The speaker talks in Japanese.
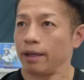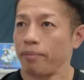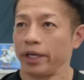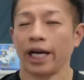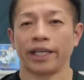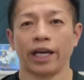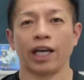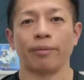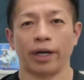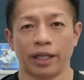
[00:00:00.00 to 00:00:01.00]
磨き上
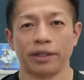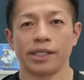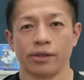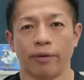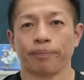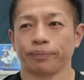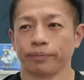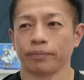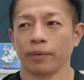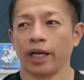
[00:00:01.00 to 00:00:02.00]
げる場なんですよ
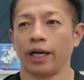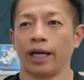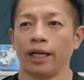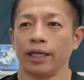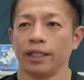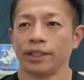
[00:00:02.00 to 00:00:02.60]
だから